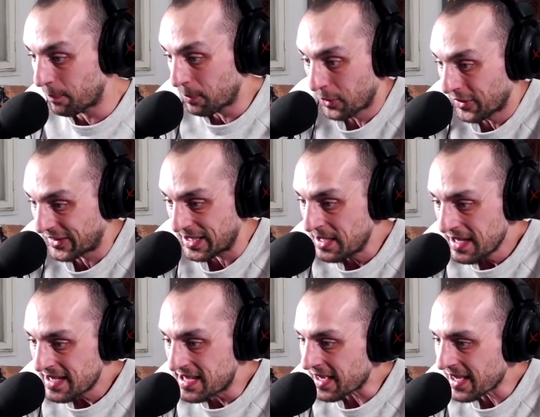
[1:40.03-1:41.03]
Просто
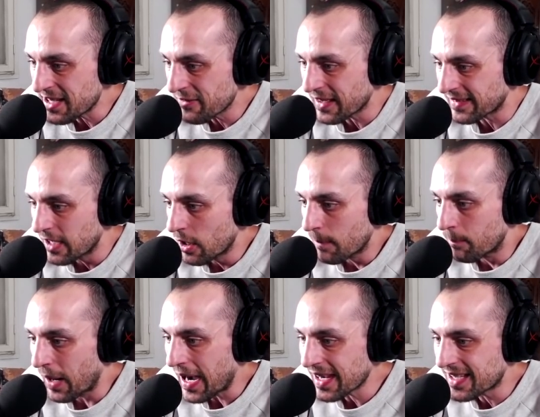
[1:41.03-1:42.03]
я ради вас.
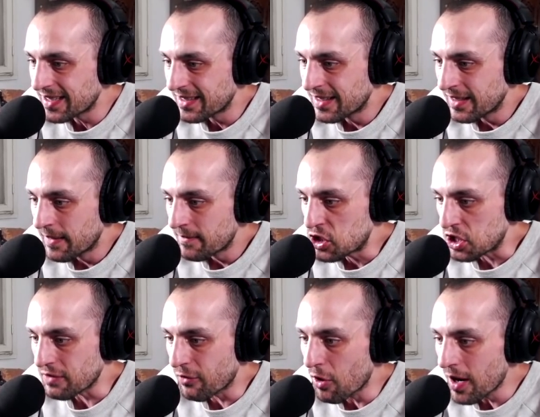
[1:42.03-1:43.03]
Бак?
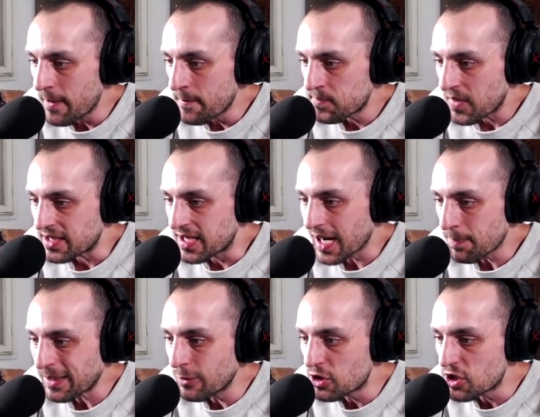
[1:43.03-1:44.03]
Чего? Я
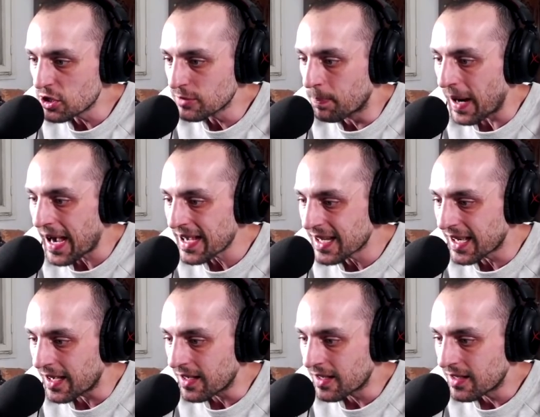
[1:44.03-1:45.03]
получил бака?